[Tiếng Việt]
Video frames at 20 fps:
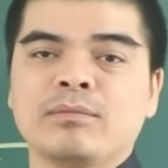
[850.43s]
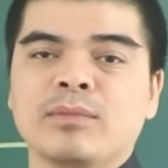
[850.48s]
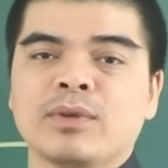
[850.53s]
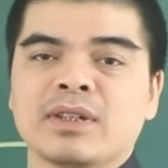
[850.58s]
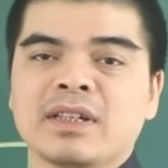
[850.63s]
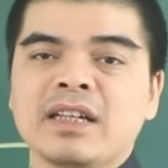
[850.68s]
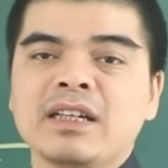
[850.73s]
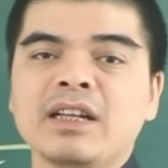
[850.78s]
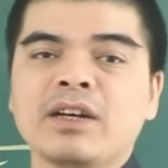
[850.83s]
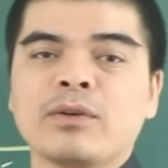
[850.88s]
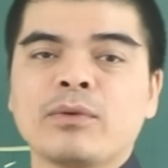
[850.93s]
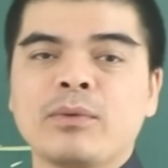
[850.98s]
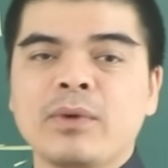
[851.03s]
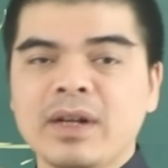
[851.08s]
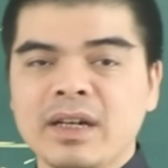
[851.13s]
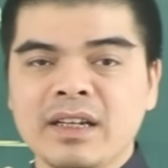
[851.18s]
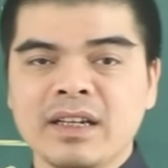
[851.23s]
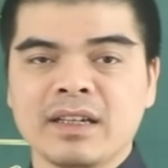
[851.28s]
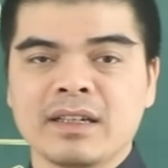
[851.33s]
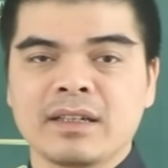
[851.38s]
một cách là
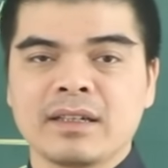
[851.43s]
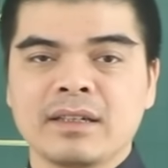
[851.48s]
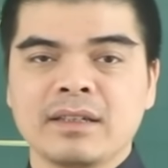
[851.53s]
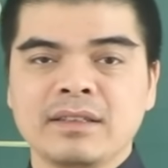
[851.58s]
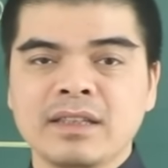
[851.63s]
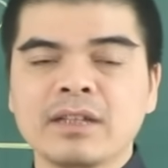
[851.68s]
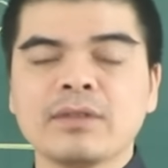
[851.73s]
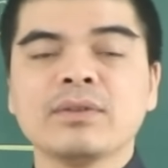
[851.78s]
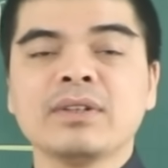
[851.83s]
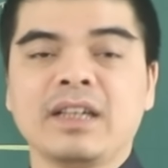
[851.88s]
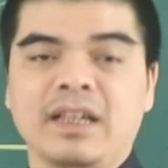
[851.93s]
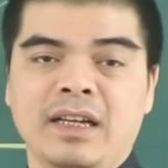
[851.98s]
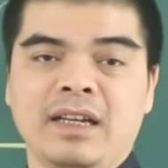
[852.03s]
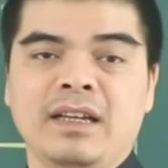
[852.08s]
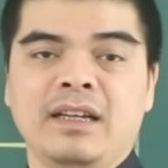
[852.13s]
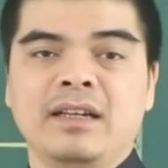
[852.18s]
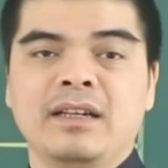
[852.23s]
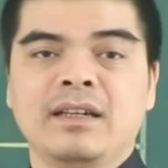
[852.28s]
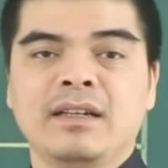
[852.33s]
quyết liệt nhất có thể.